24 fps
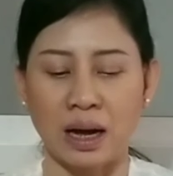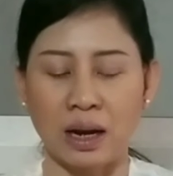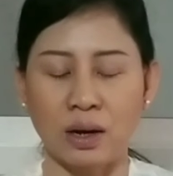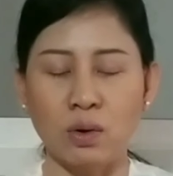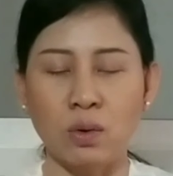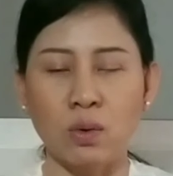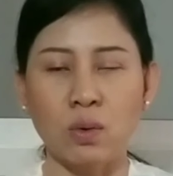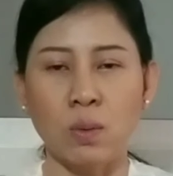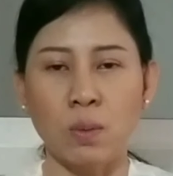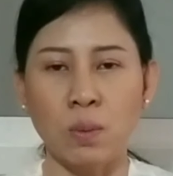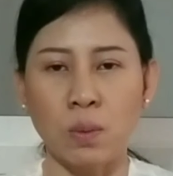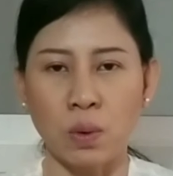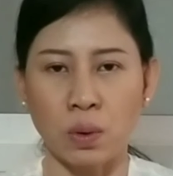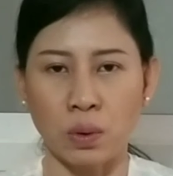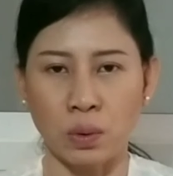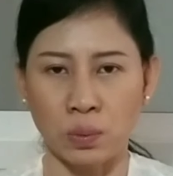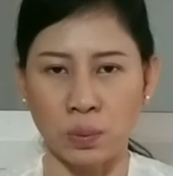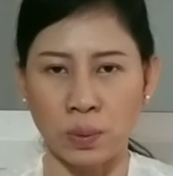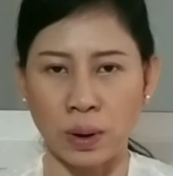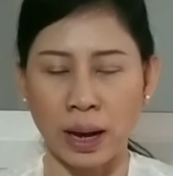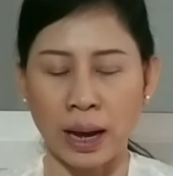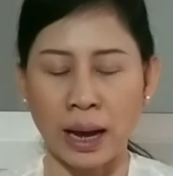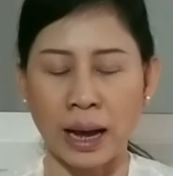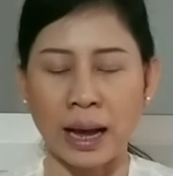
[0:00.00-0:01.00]
รูขุมขน
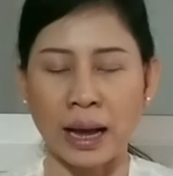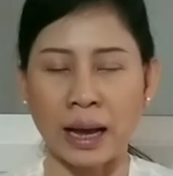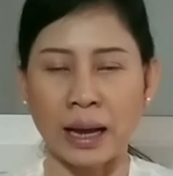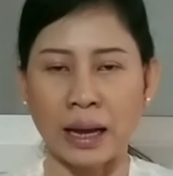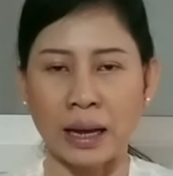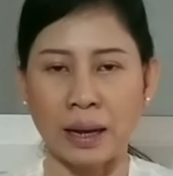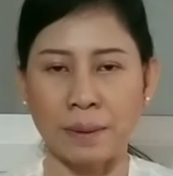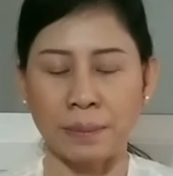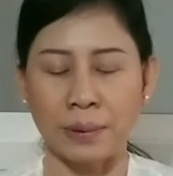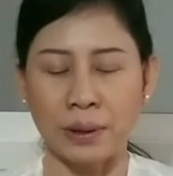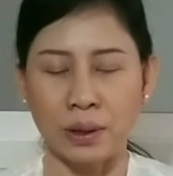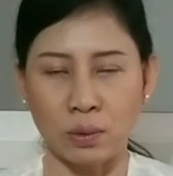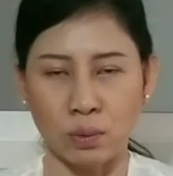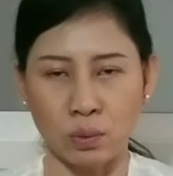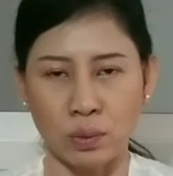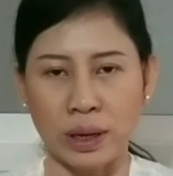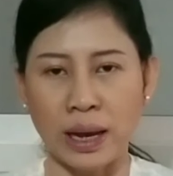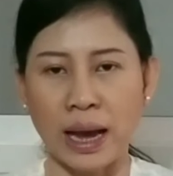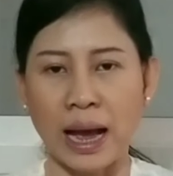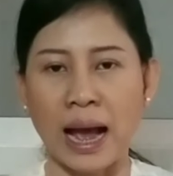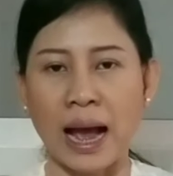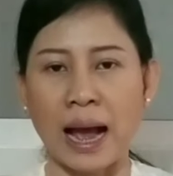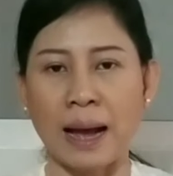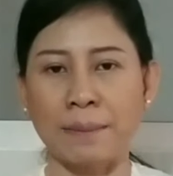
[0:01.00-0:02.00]
กว้างผิวห
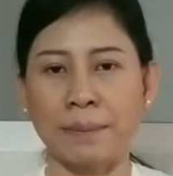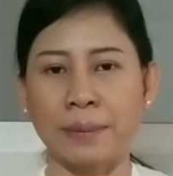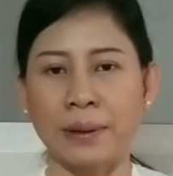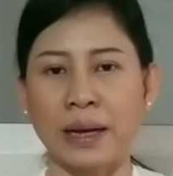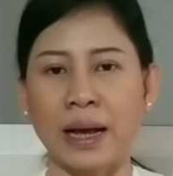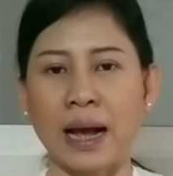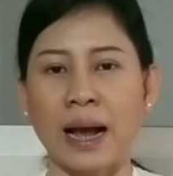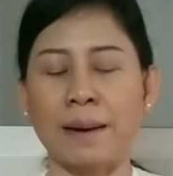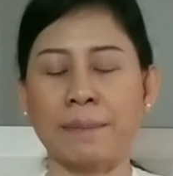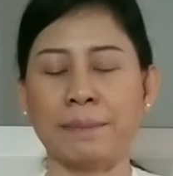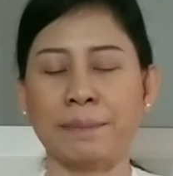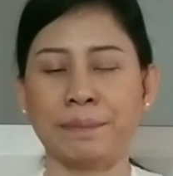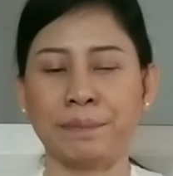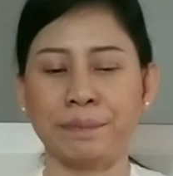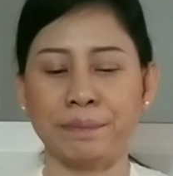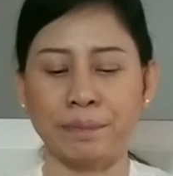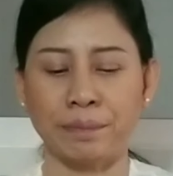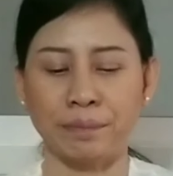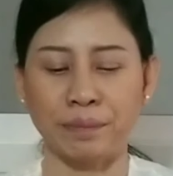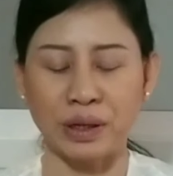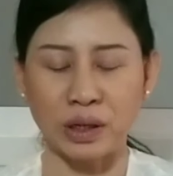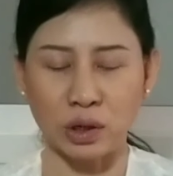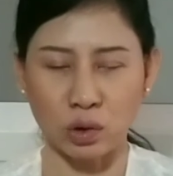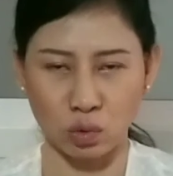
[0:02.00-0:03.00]
ยาบกับ
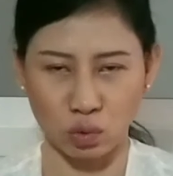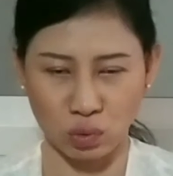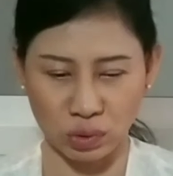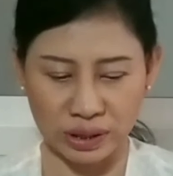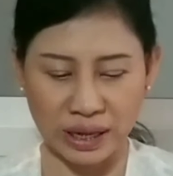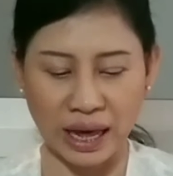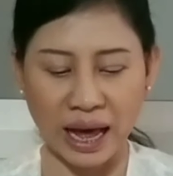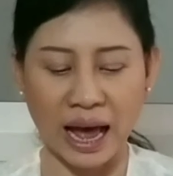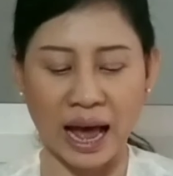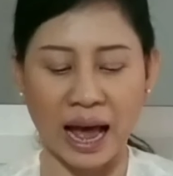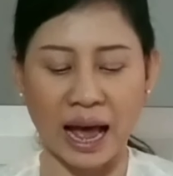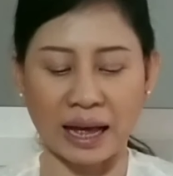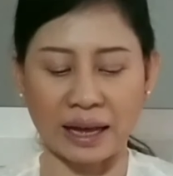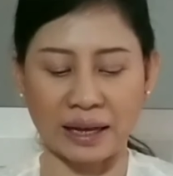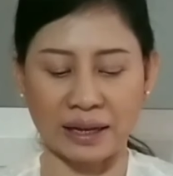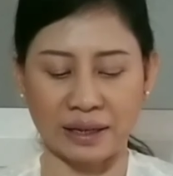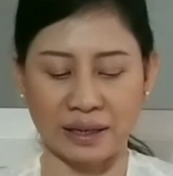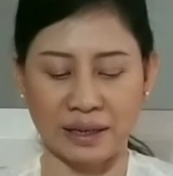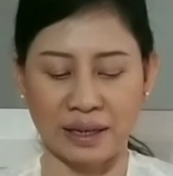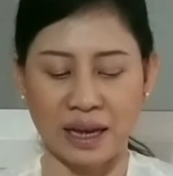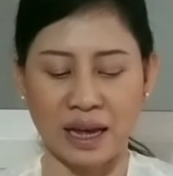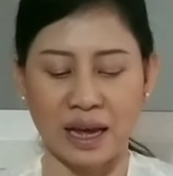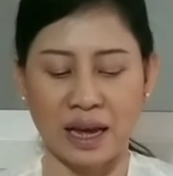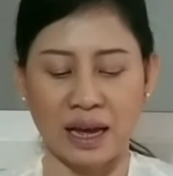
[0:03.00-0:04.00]
ผิวสาก
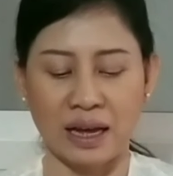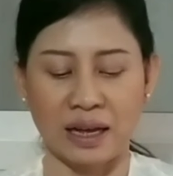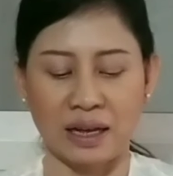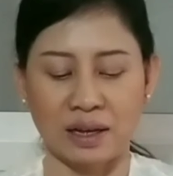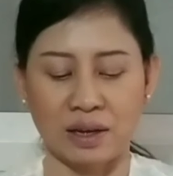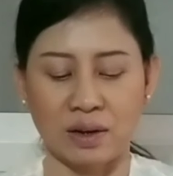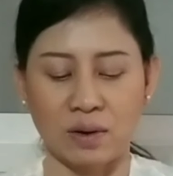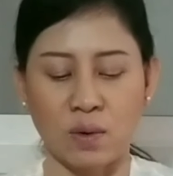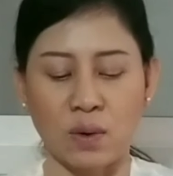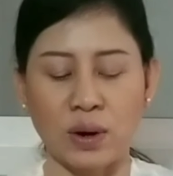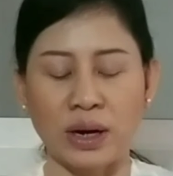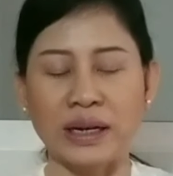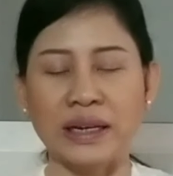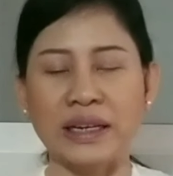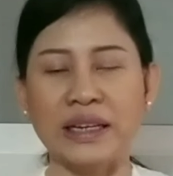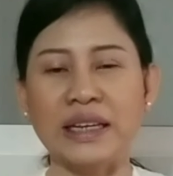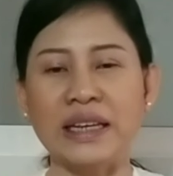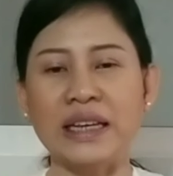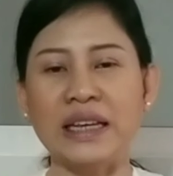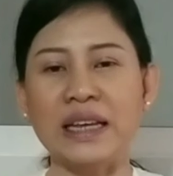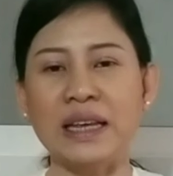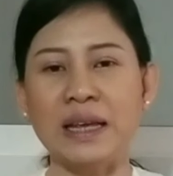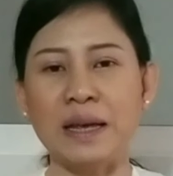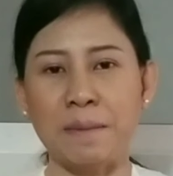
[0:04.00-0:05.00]
คน
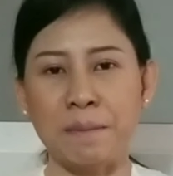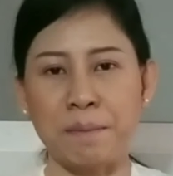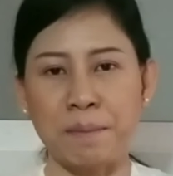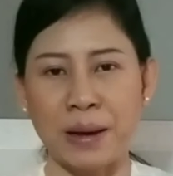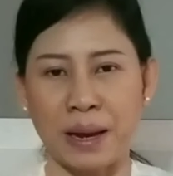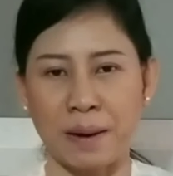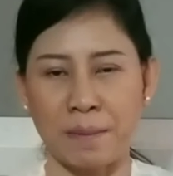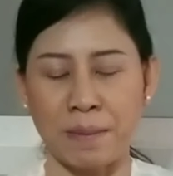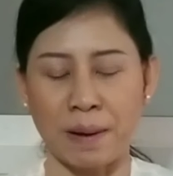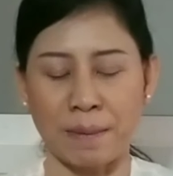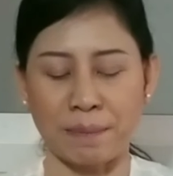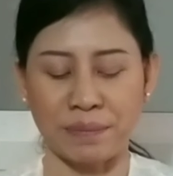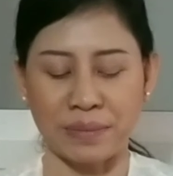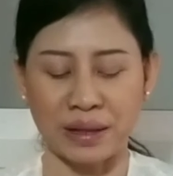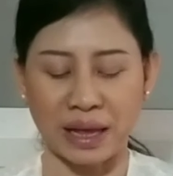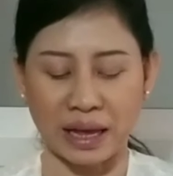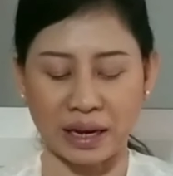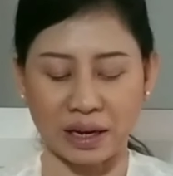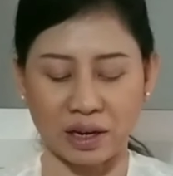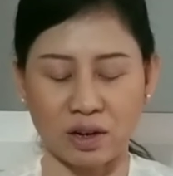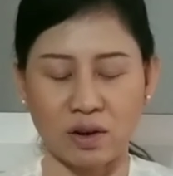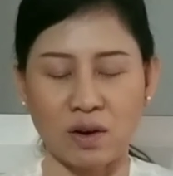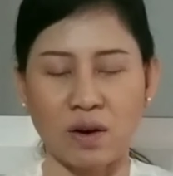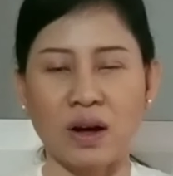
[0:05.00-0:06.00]
ที่เป็นแบบ
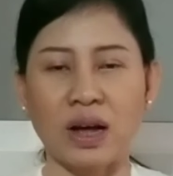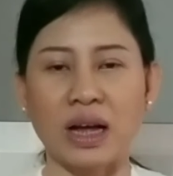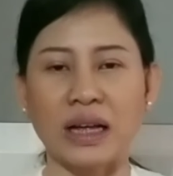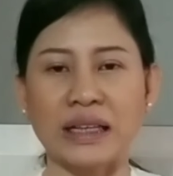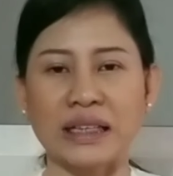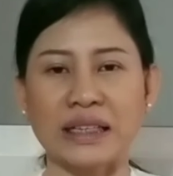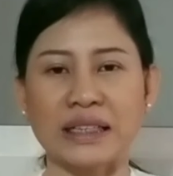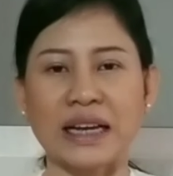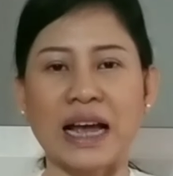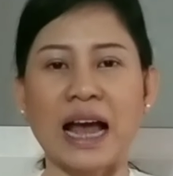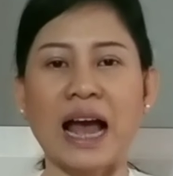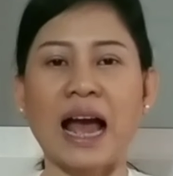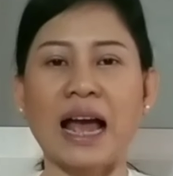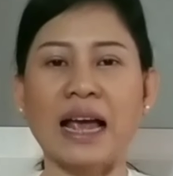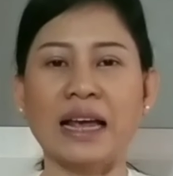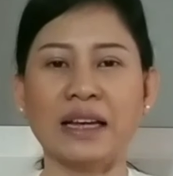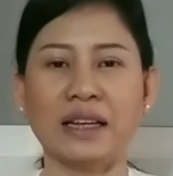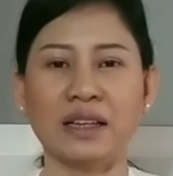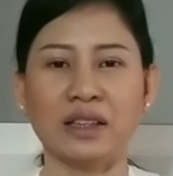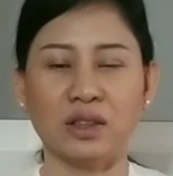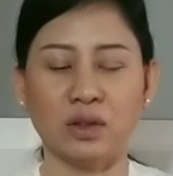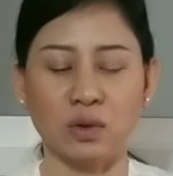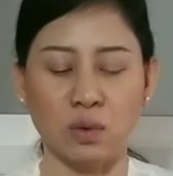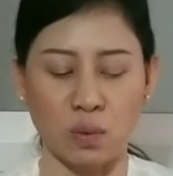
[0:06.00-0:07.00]
นั้นก็ใช้
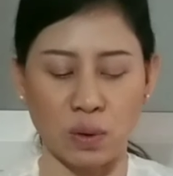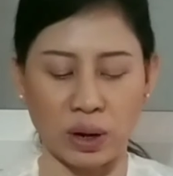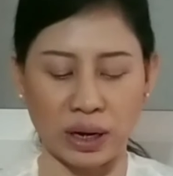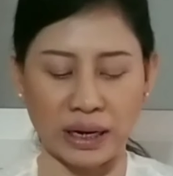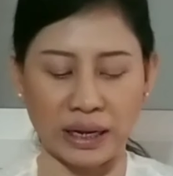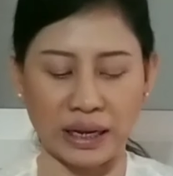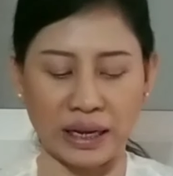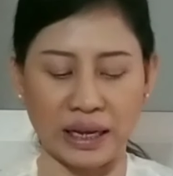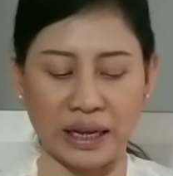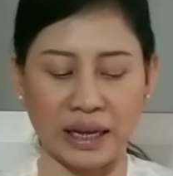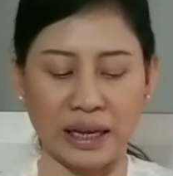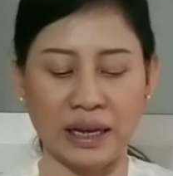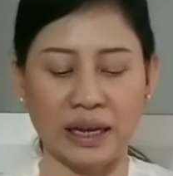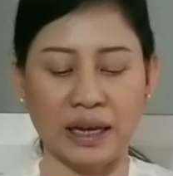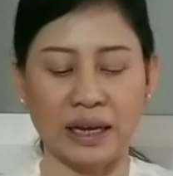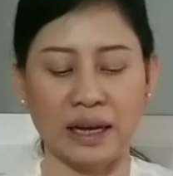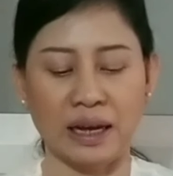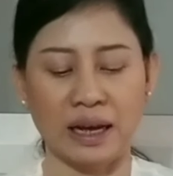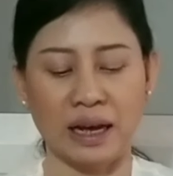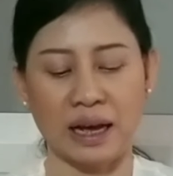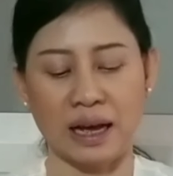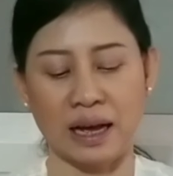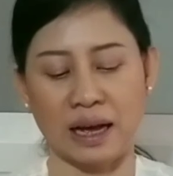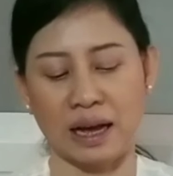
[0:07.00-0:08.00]
ตัวนี้
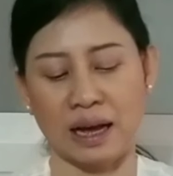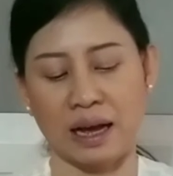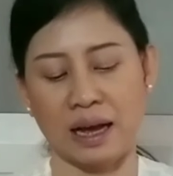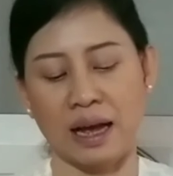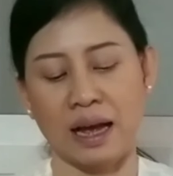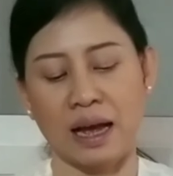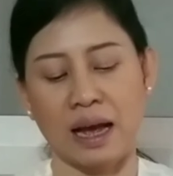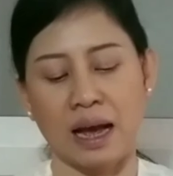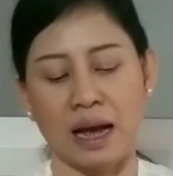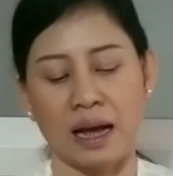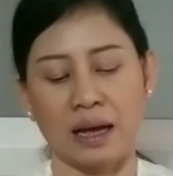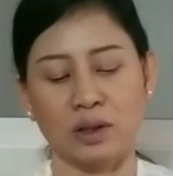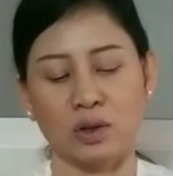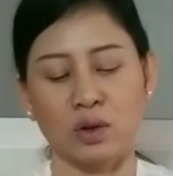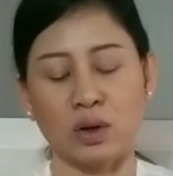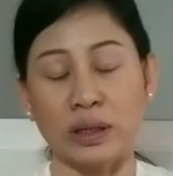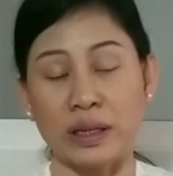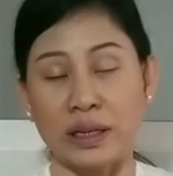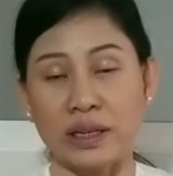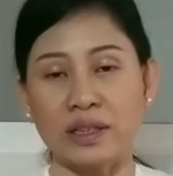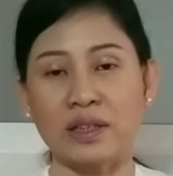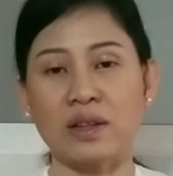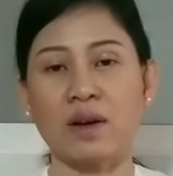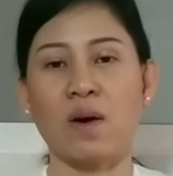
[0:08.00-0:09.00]
ตัว
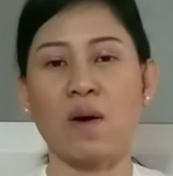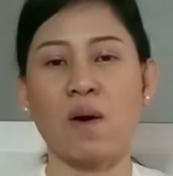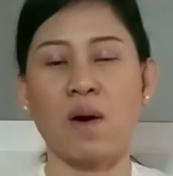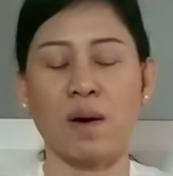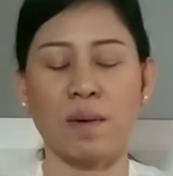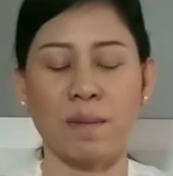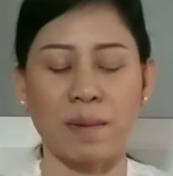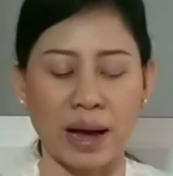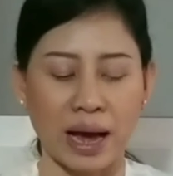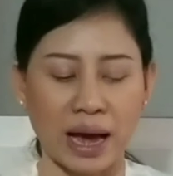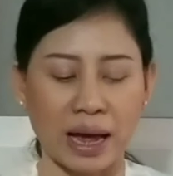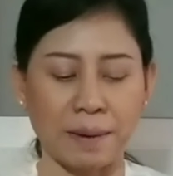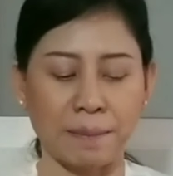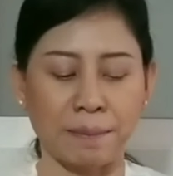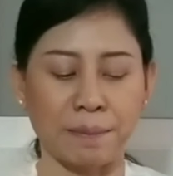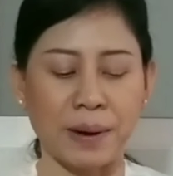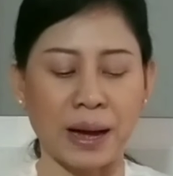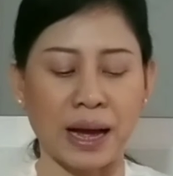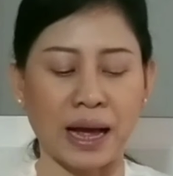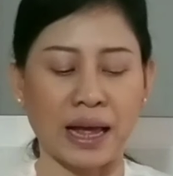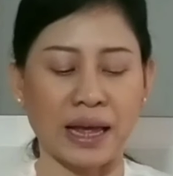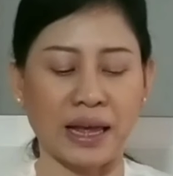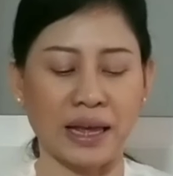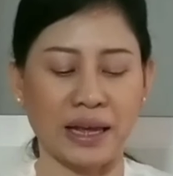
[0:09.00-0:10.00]
ที่2ผ่านไป